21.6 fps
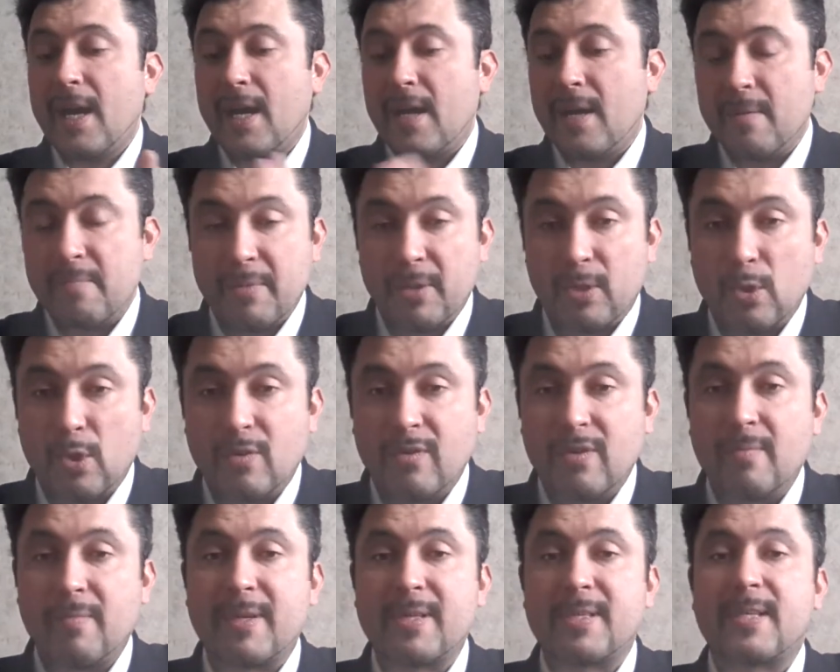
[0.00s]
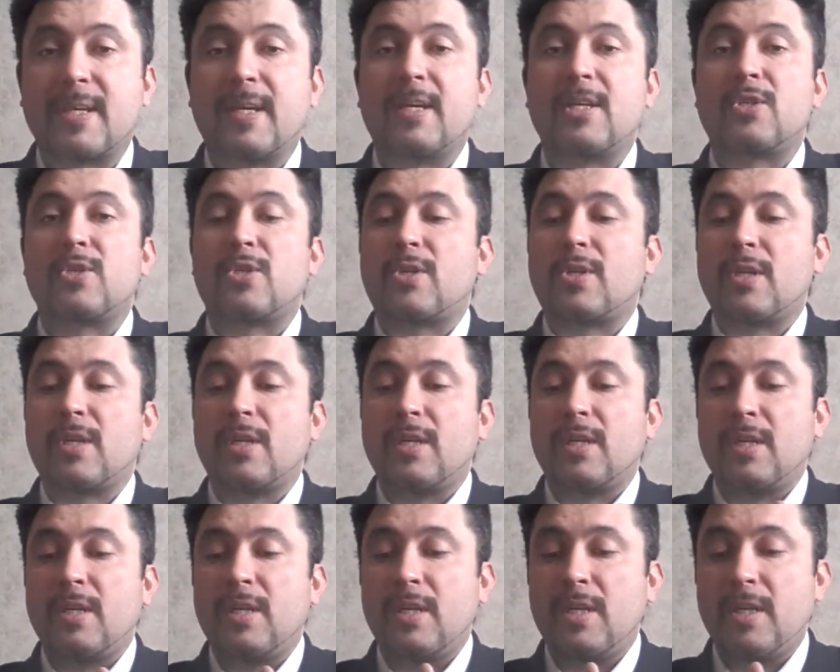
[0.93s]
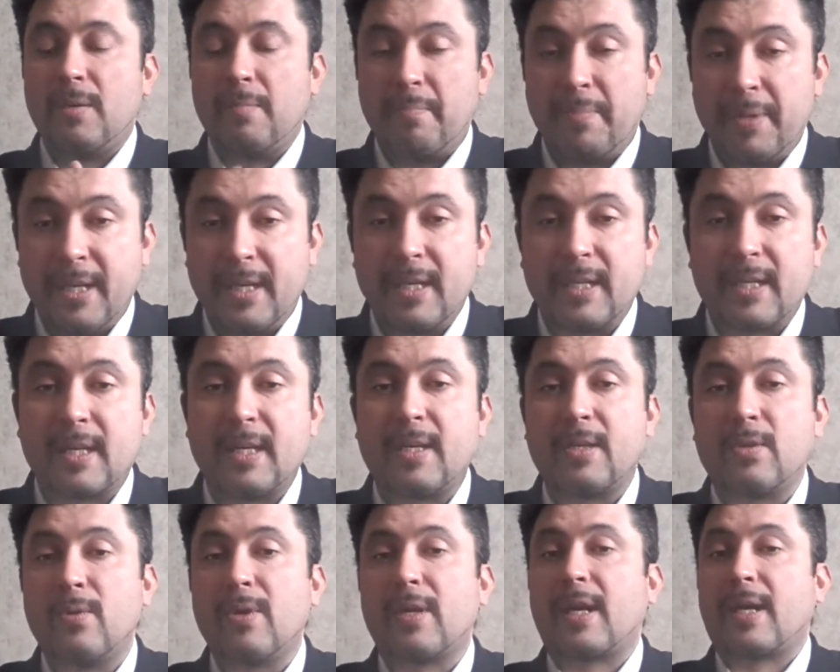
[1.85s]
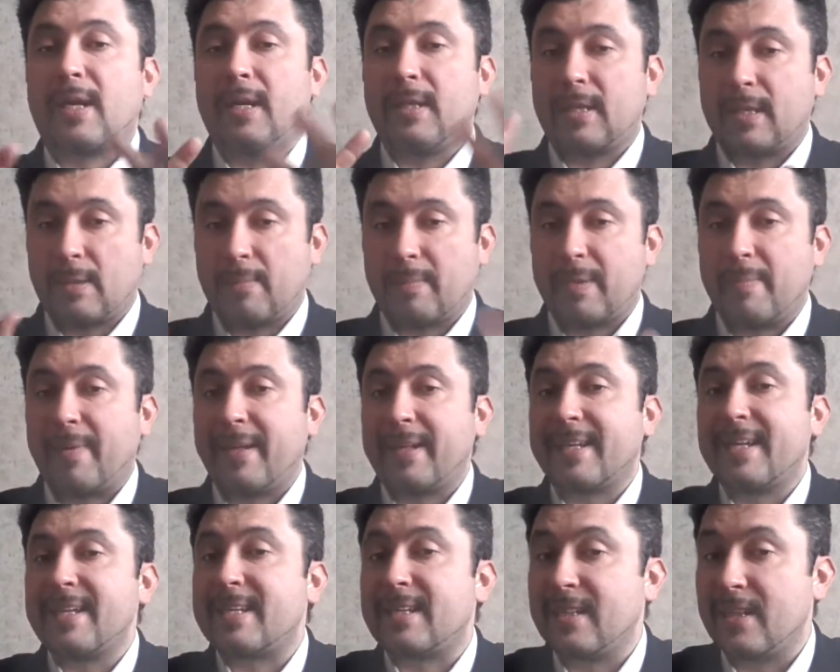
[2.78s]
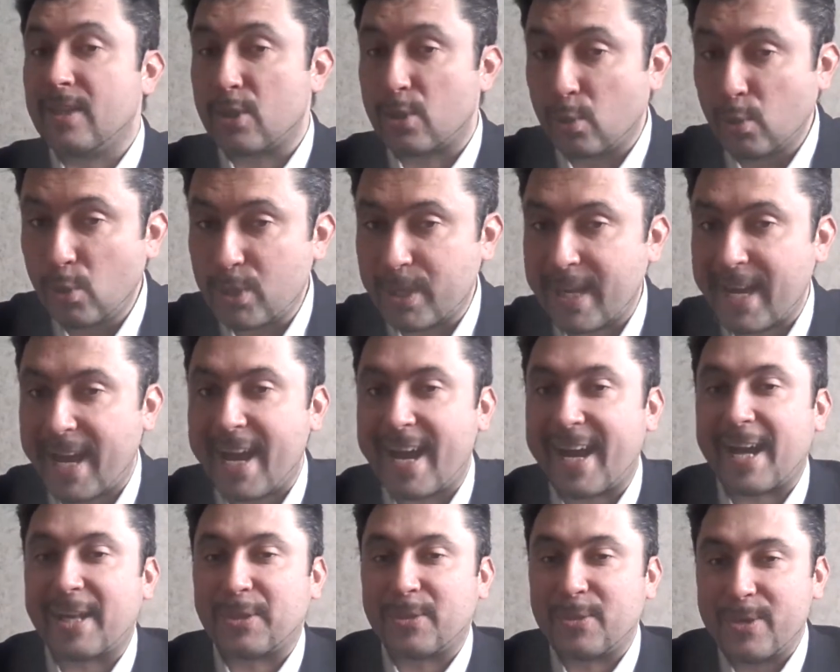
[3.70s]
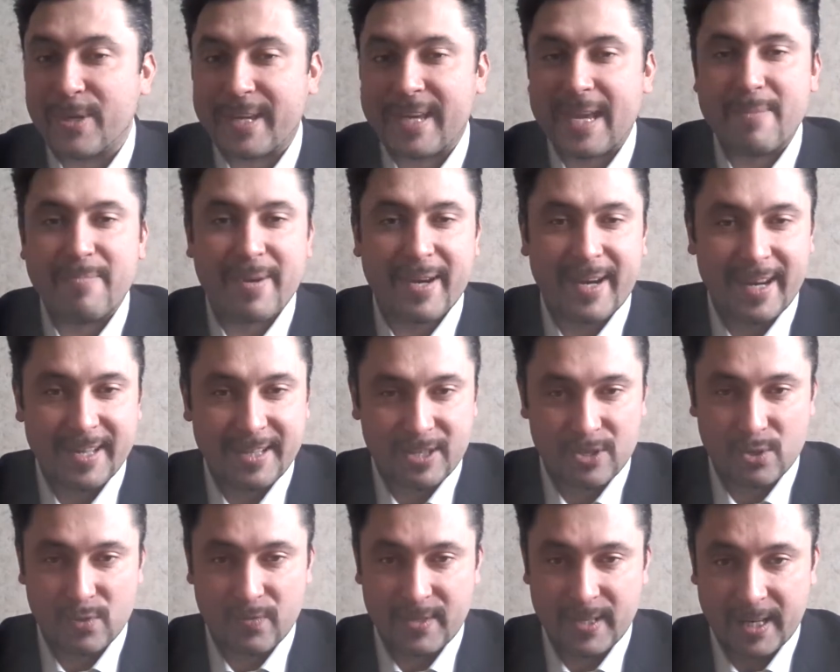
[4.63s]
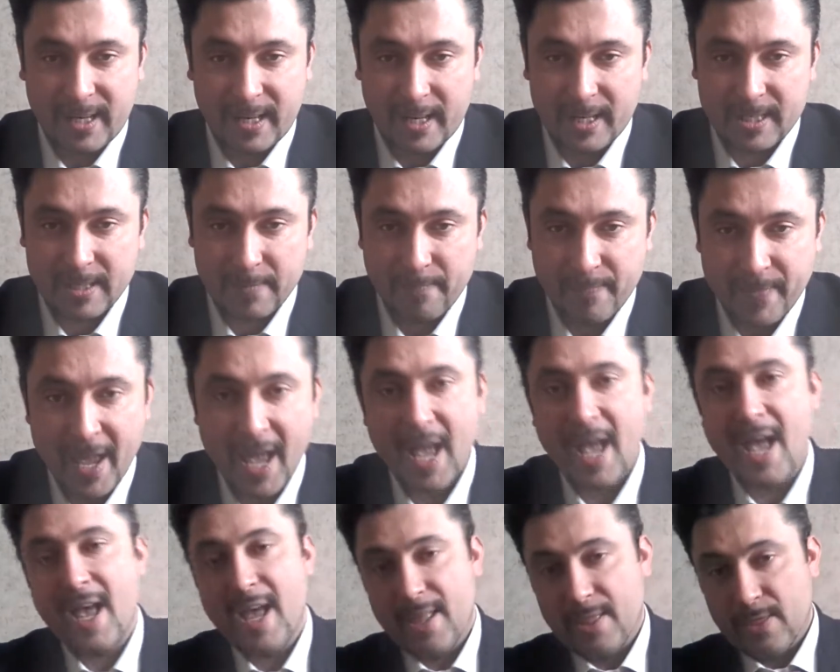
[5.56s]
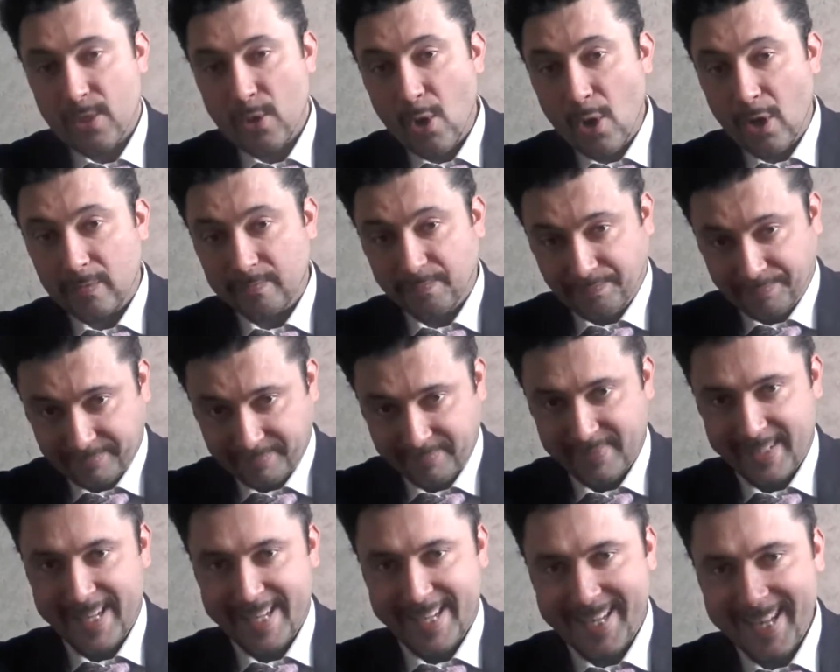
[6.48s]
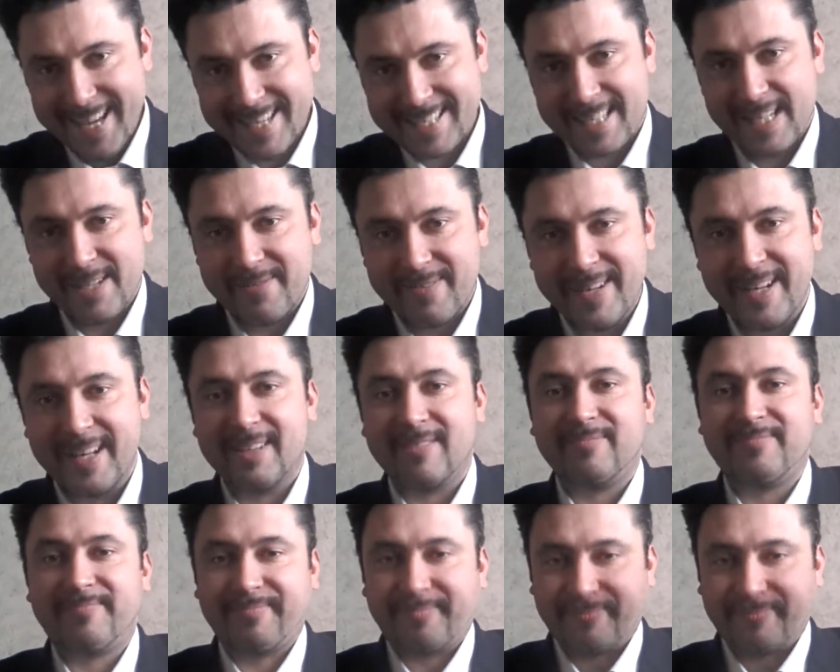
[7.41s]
э, медовый массаж и пилинги, ну и какие-то там дополнительные штучки, о которых я пока держу в секрете. Но если вы